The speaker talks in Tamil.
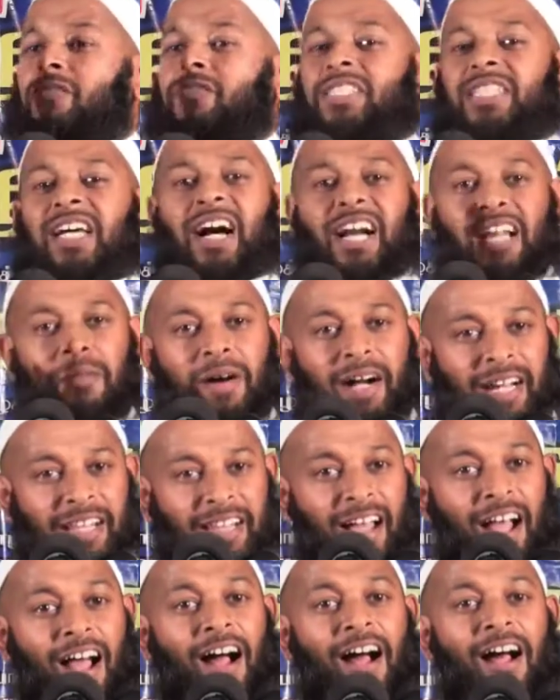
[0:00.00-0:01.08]

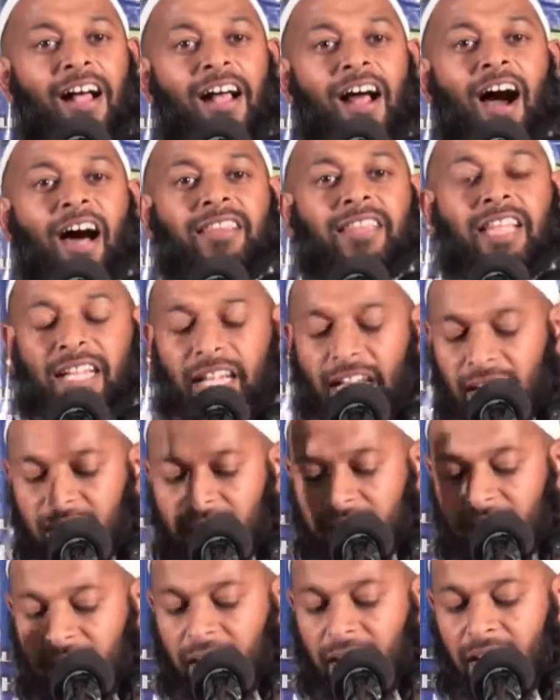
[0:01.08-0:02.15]
விசாலமானதா அந்த
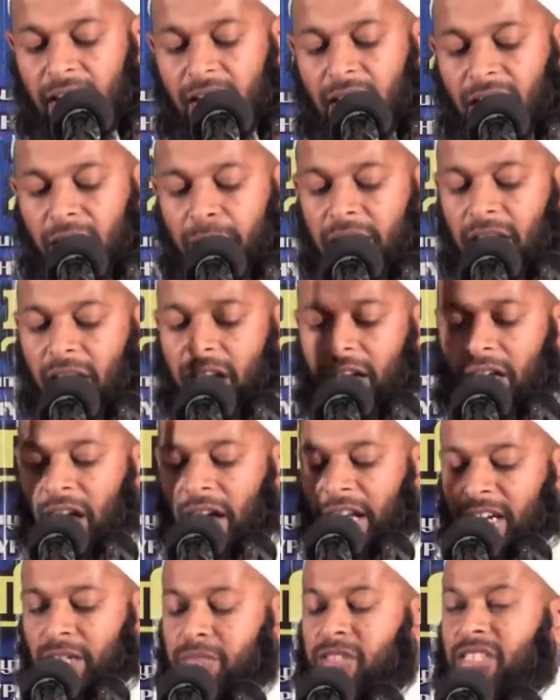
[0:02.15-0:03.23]
நேரத்திலே நபிகள்
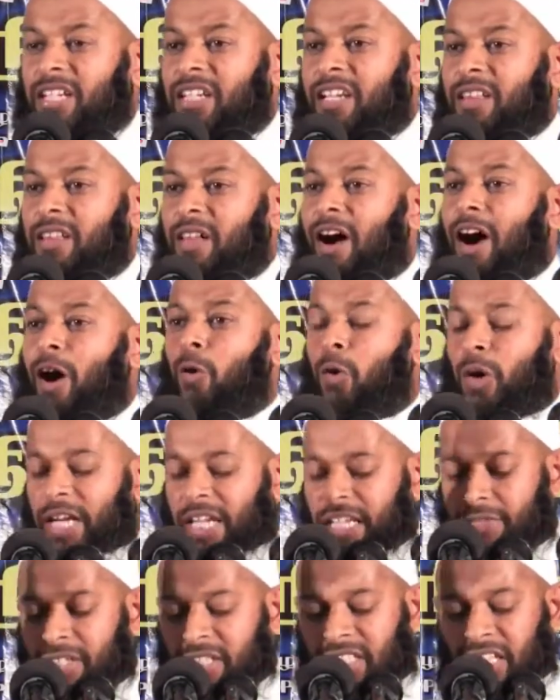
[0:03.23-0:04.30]
நாயகம் சல்லல்லாஹு
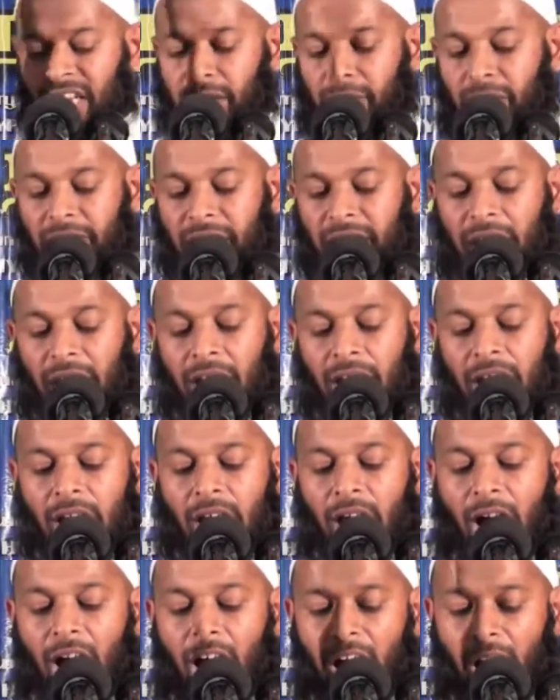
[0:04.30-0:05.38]
அலைவசல்லம் அவர்கள்
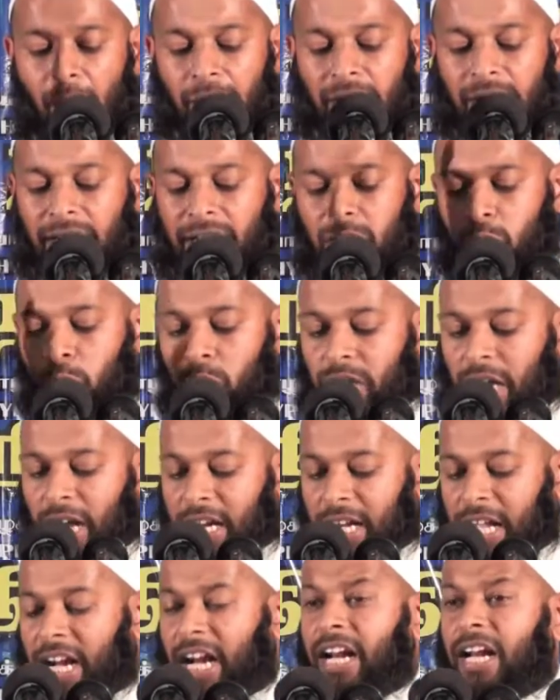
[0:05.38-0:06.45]
ஆம் என்று
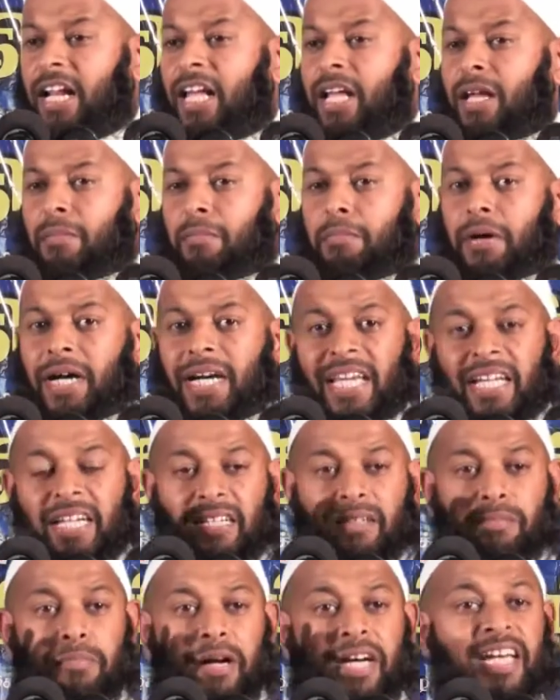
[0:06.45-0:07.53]
சொன்னார்கள் பஹின்
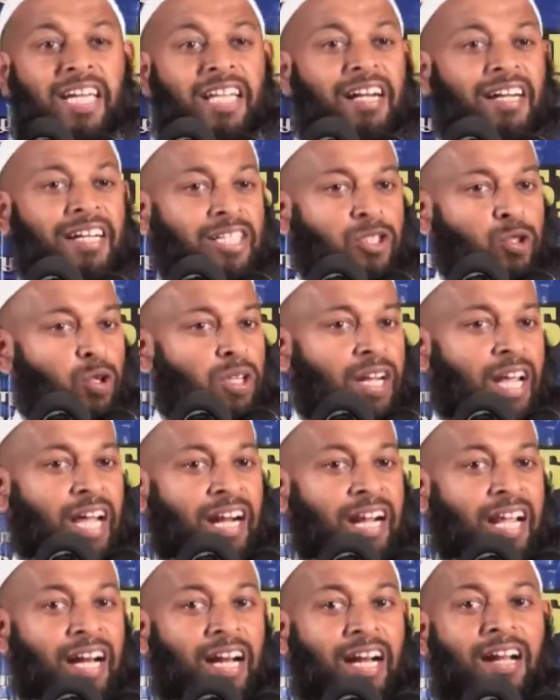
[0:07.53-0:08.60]
பஹின் என்று
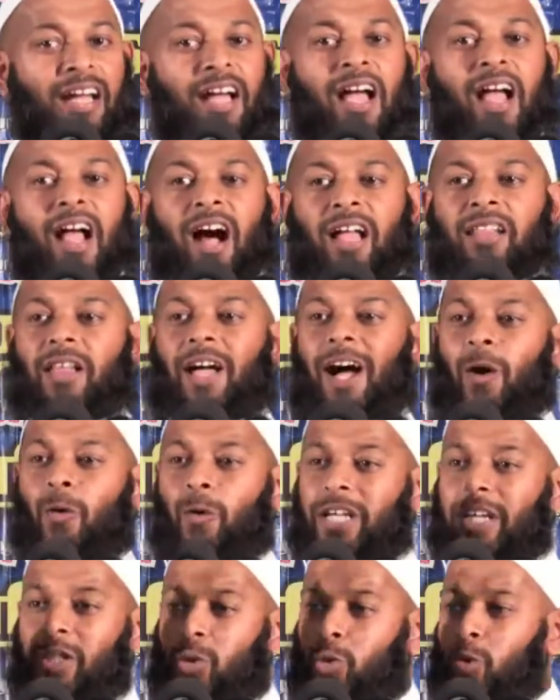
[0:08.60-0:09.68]
சொல்கிறார்கள்
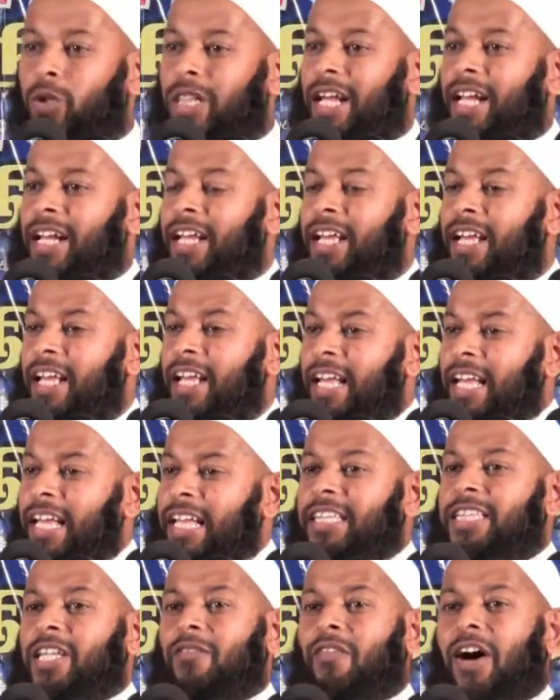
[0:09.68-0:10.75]
அல்லாஹுடைய தூதர்
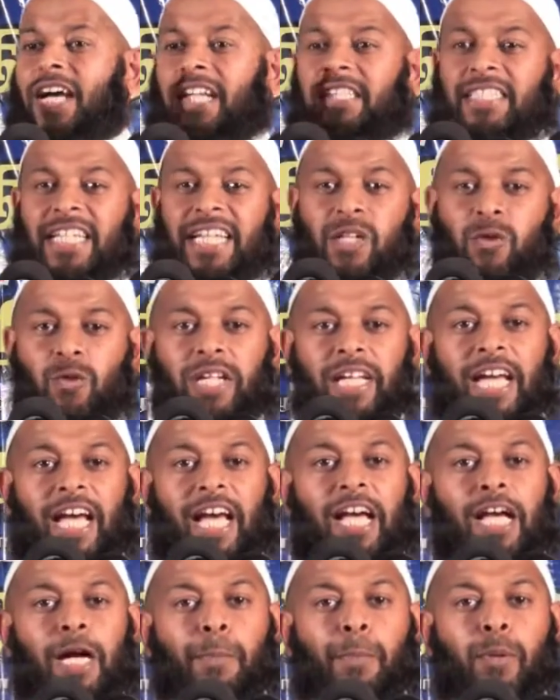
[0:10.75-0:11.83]
இந்த வார்த்தையினுடைய
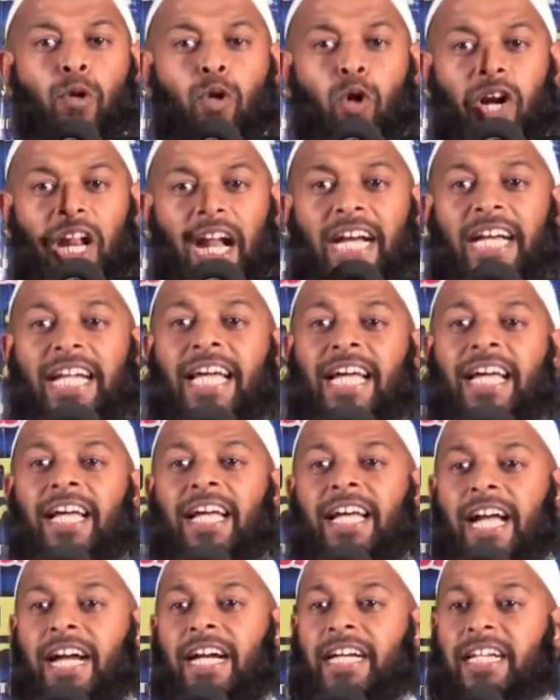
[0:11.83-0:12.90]
பொருள் என்ன
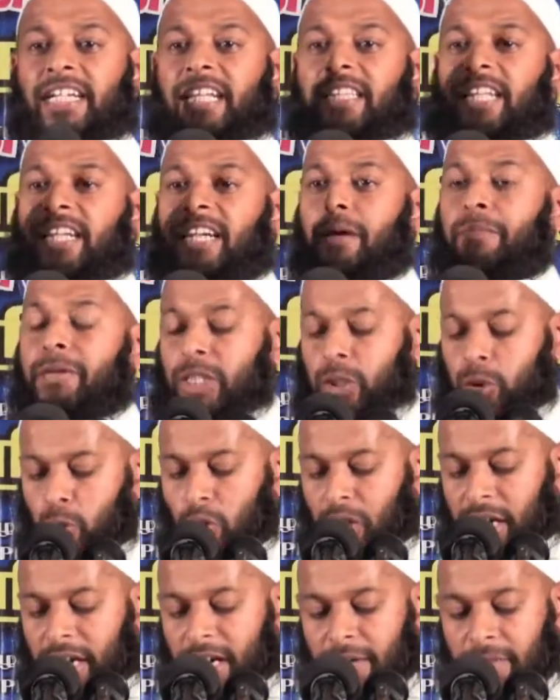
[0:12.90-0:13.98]
என்று அந்த
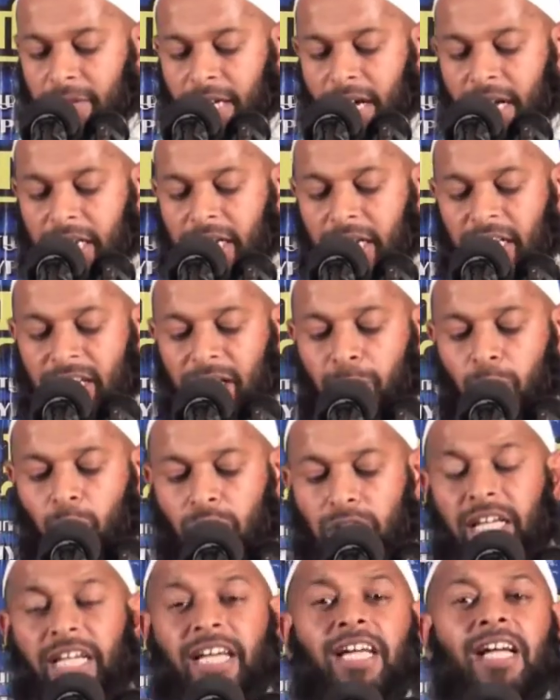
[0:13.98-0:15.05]
நபித்தோழரிடம் கேட்கின்ற
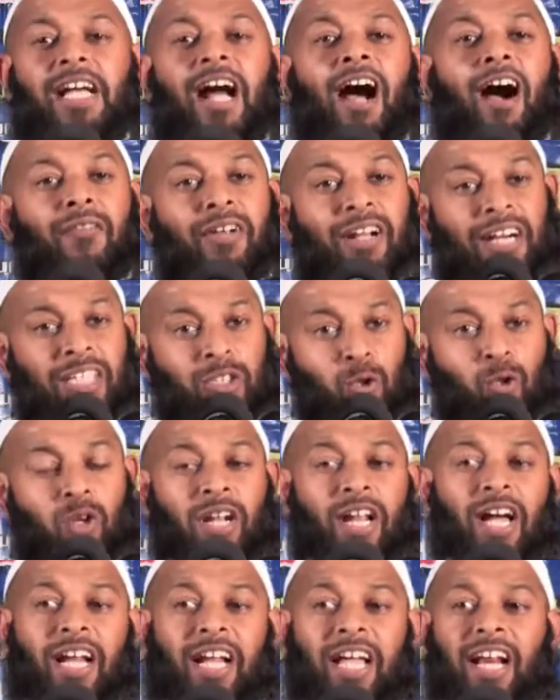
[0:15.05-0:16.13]
போது அவர்கள்
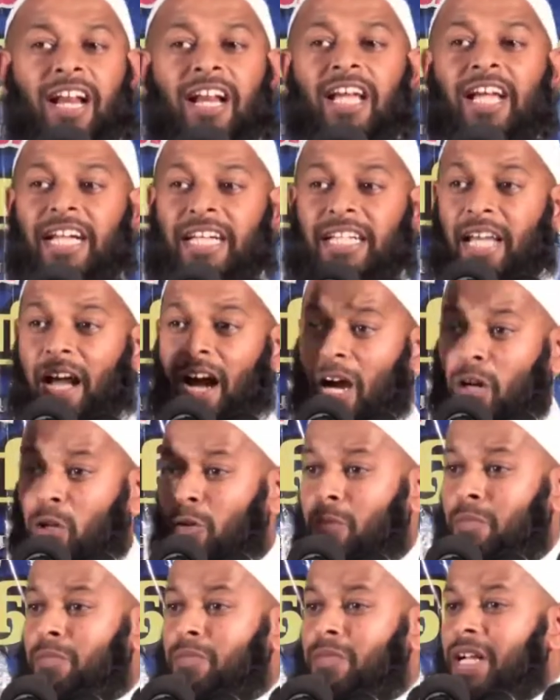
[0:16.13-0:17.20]
சொல்கிறார்கள்
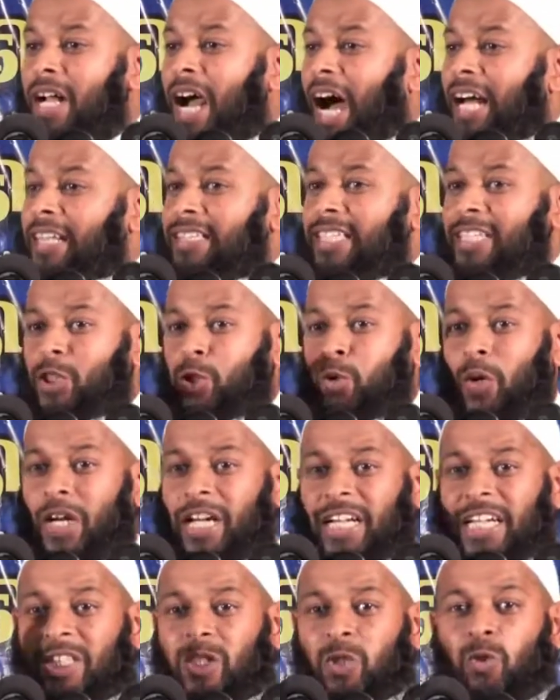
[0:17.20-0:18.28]
நானும் அந்த
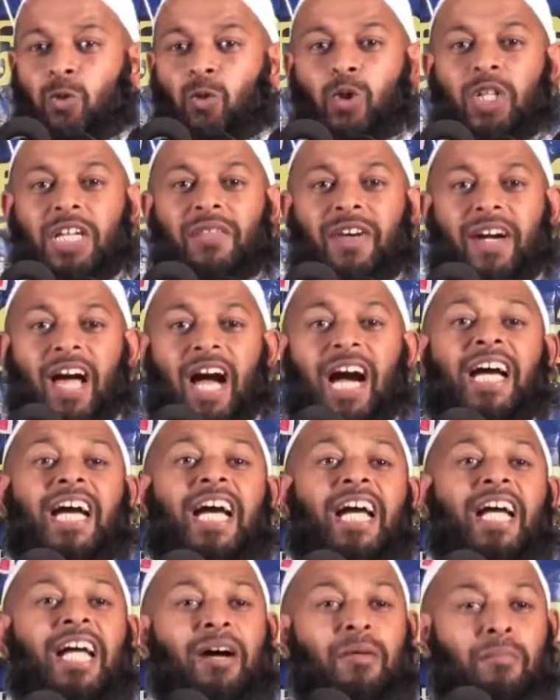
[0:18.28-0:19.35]
சுவர்க்கத்துக்குரியவனாக
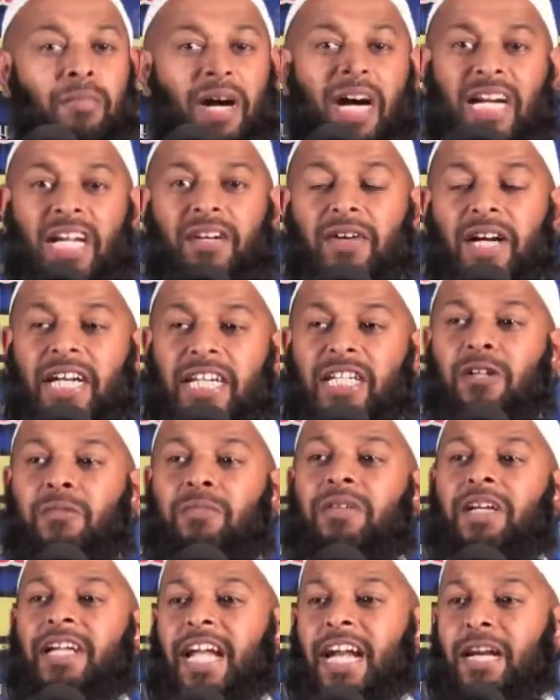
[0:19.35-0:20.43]
மாற வேண்டும்
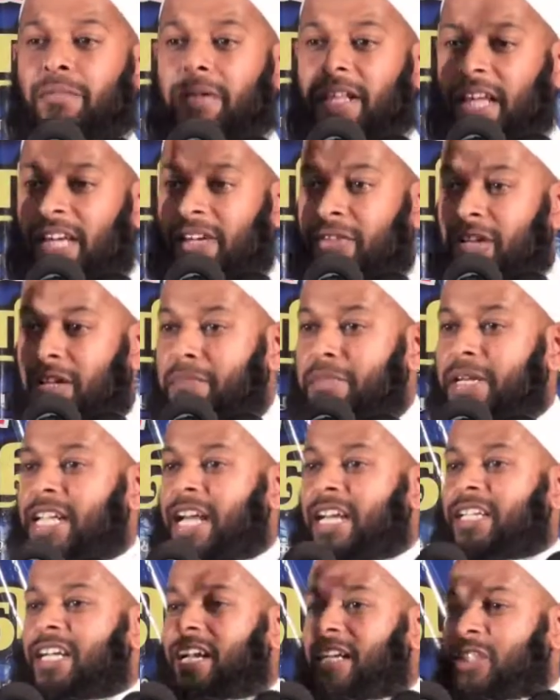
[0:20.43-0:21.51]
என்பதை
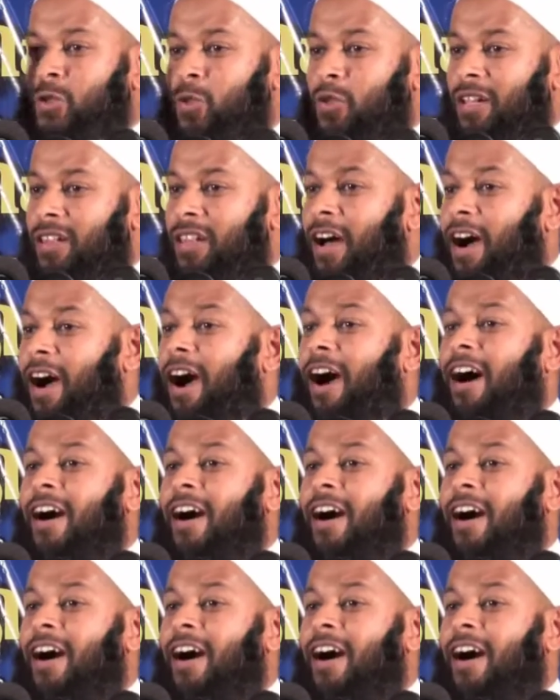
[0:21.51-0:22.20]
விரும்பினேன் யார சூழல்லா